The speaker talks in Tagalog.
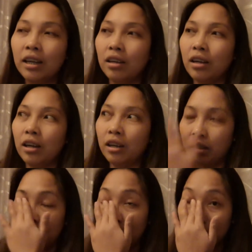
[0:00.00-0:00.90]

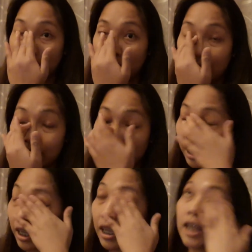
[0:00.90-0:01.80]
uh, kasi
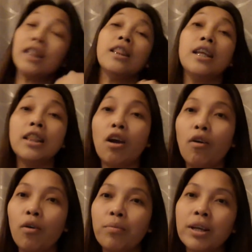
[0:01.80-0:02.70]
si tita
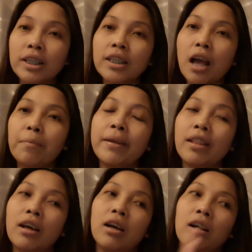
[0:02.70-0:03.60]
ko nagsasabi
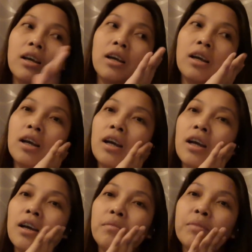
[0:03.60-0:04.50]
na
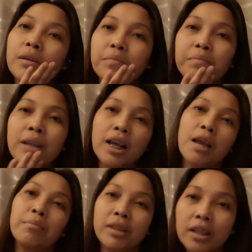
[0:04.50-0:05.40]

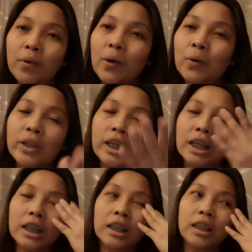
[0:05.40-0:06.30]
maglagay man daw ako
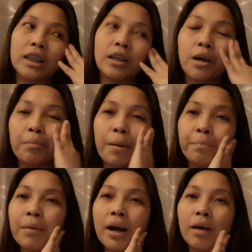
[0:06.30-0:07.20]
ng
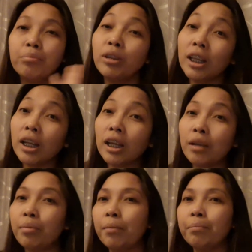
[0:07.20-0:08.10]

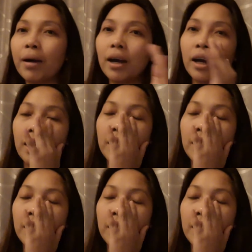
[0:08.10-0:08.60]
pampaputi, pampa